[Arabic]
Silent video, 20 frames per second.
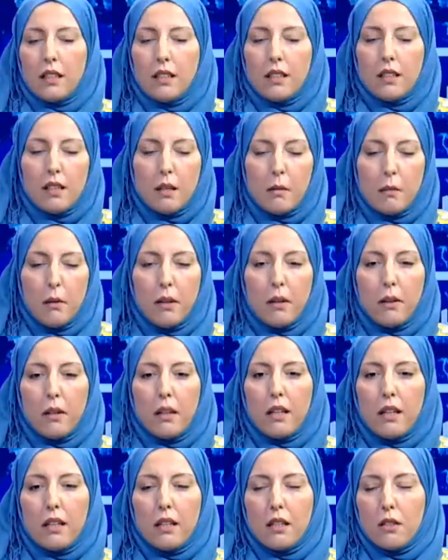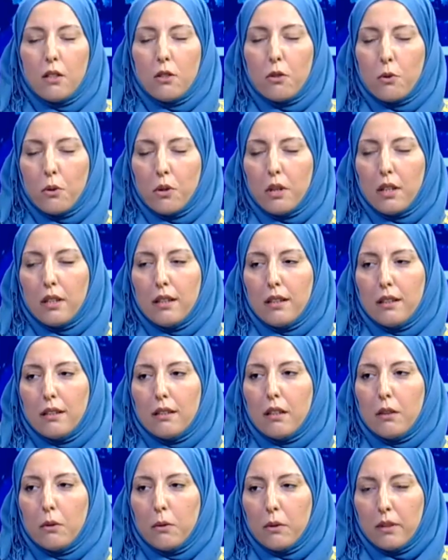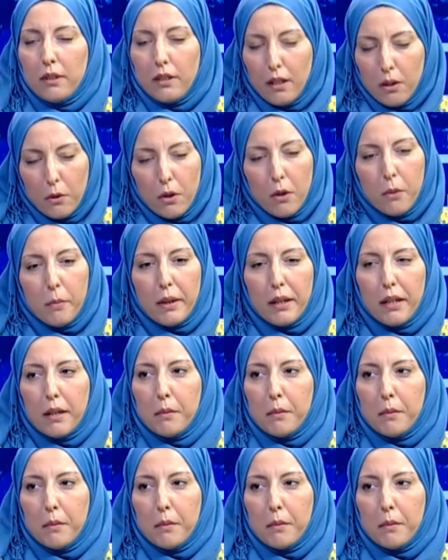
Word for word: صباح الخير شكرا على الدعوة ومرحبا